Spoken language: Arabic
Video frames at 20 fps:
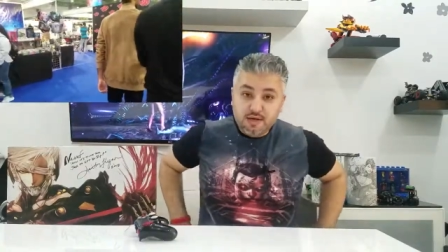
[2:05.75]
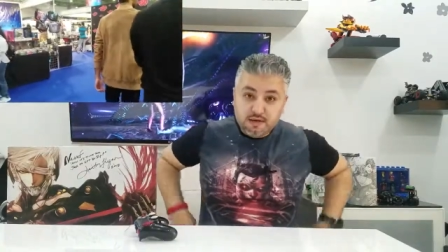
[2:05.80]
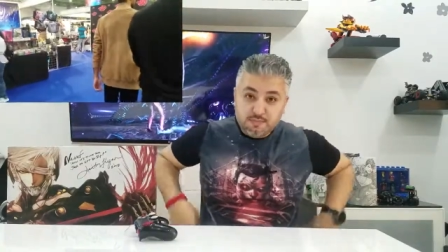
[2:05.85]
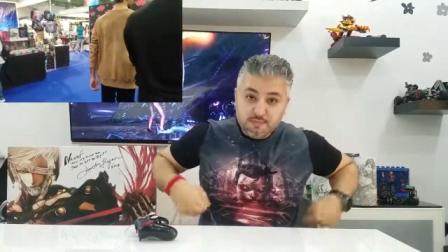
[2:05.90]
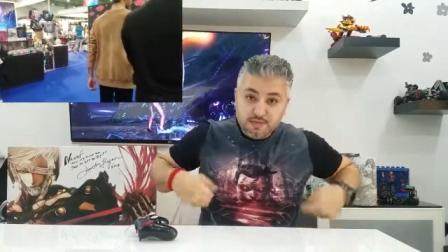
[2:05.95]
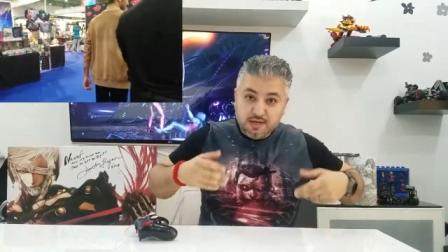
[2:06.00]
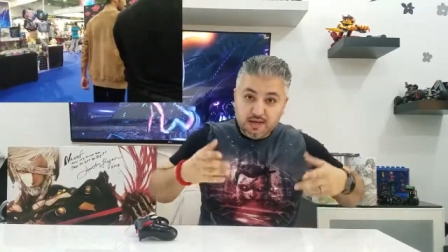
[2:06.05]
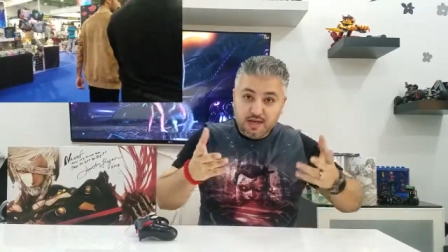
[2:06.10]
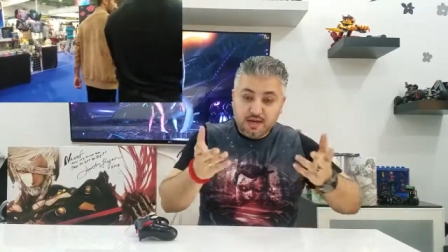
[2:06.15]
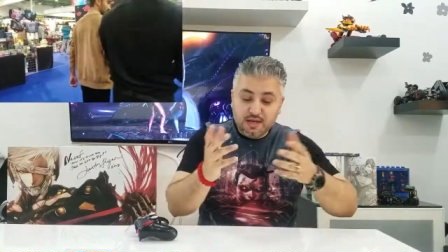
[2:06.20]

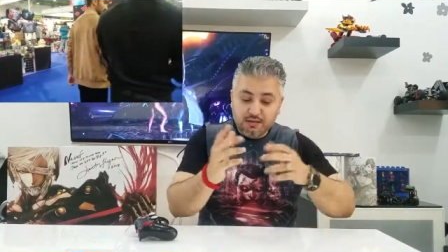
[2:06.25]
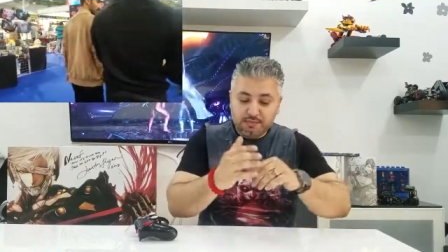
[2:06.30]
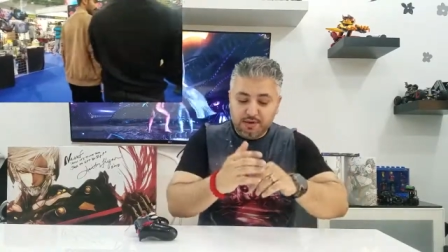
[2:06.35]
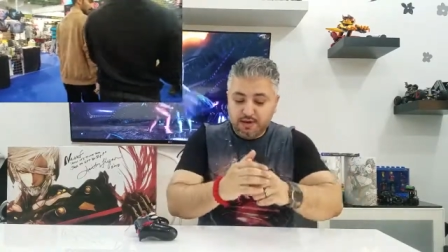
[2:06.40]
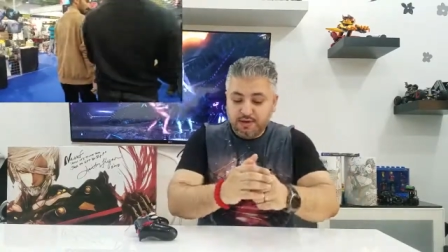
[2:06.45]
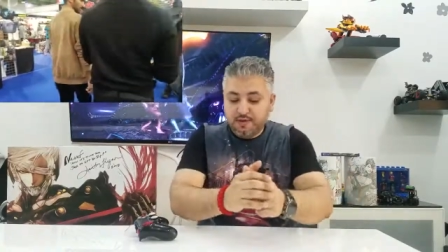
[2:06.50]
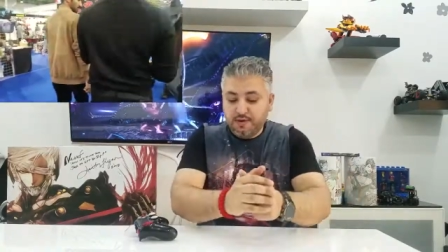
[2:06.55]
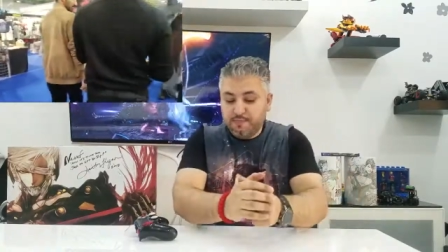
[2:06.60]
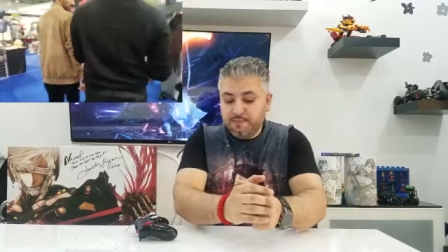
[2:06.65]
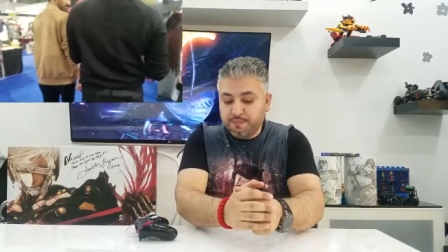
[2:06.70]
بالعالم
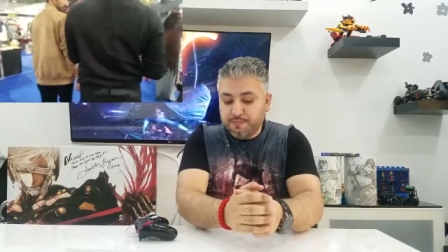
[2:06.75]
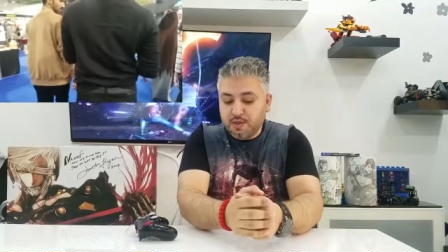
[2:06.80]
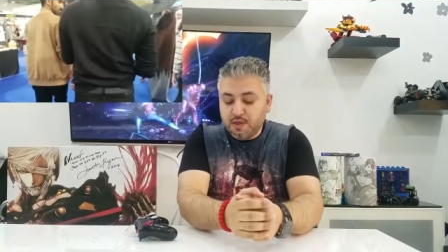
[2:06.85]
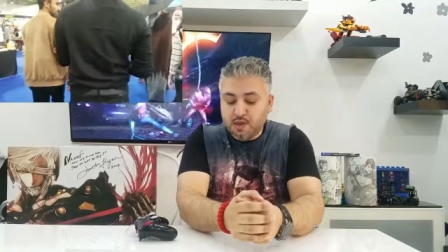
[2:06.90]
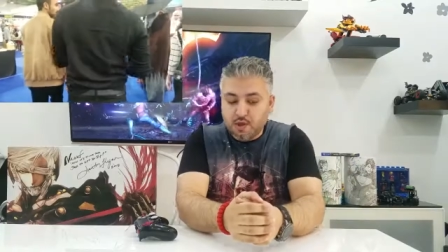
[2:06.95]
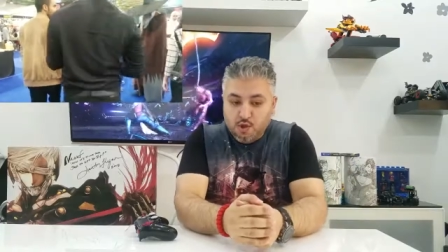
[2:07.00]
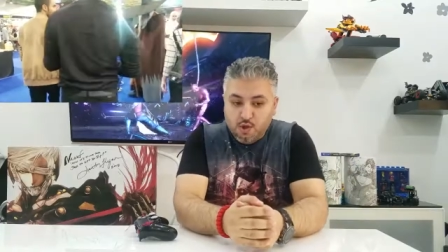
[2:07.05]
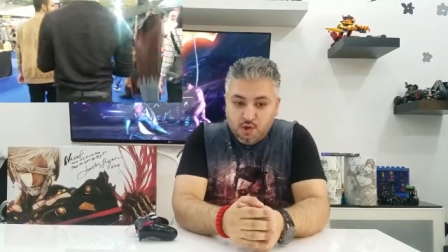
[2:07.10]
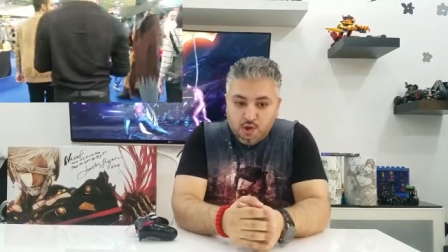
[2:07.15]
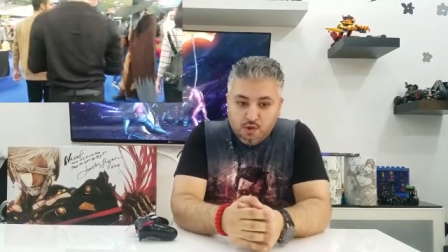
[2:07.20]
هذا
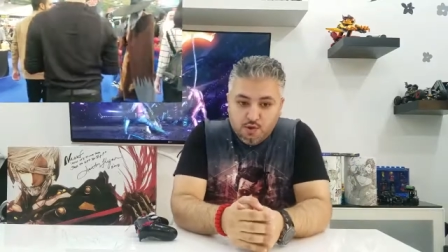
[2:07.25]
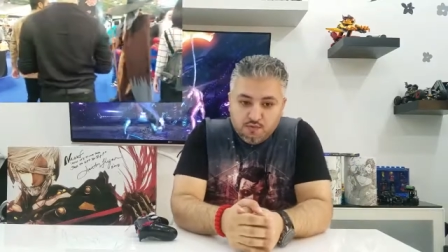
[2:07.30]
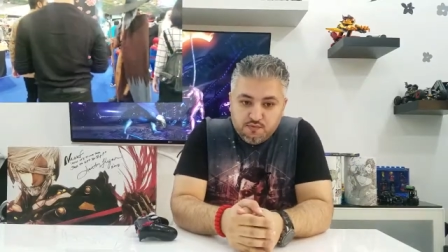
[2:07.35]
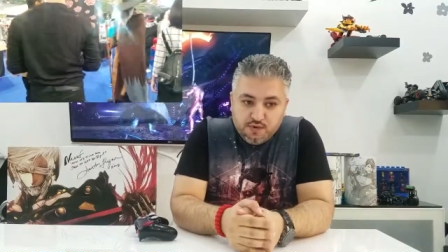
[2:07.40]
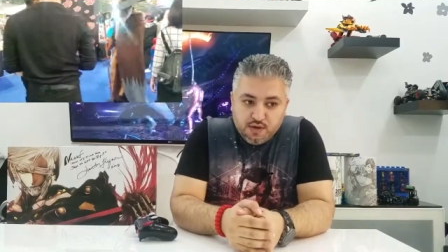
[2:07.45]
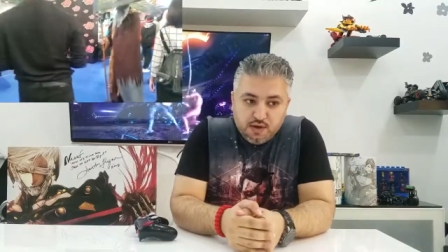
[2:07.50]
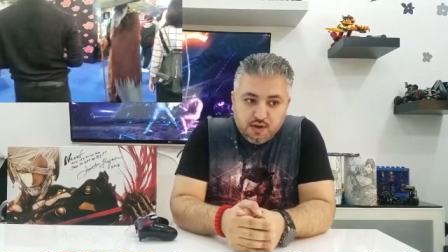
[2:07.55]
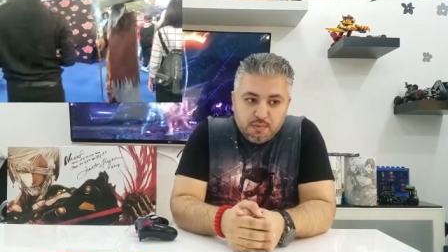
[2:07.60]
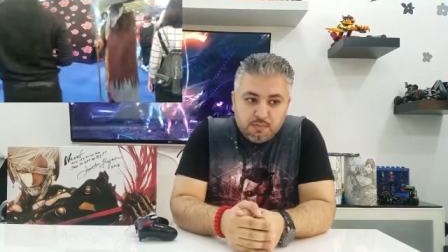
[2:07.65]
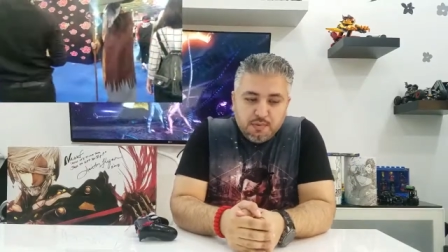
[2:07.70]

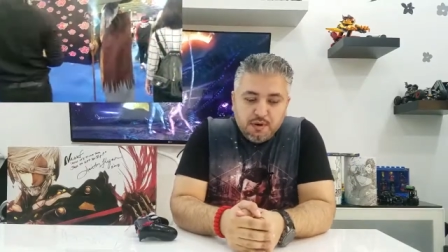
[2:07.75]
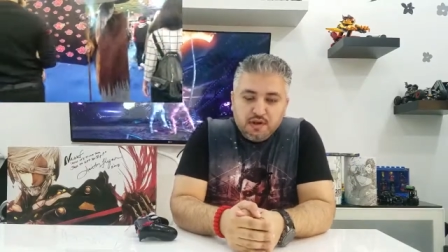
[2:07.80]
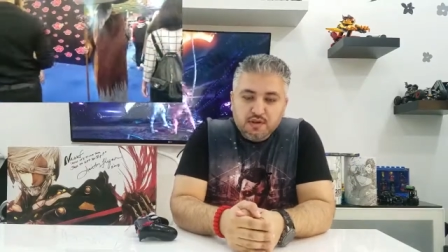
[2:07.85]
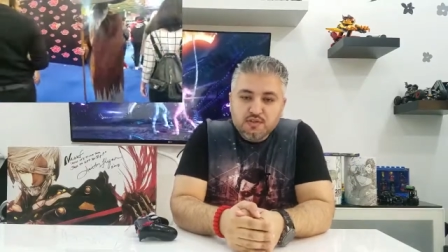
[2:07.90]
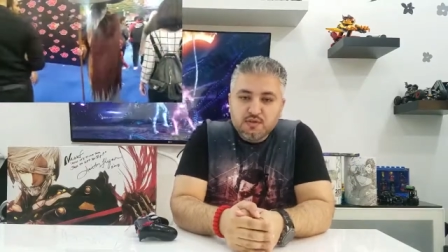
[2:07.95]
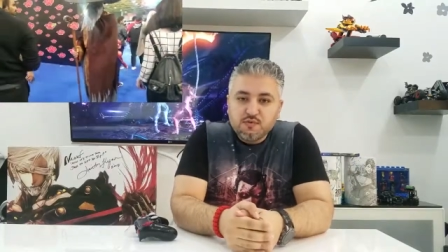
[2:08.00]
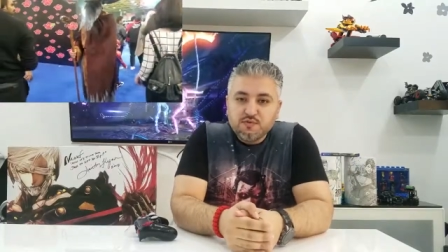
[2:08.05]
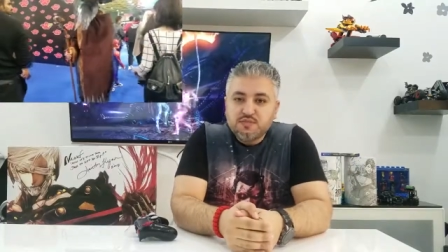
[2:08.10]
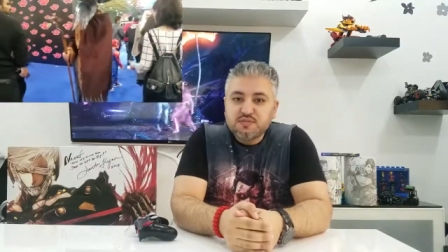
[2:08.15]
فمعرض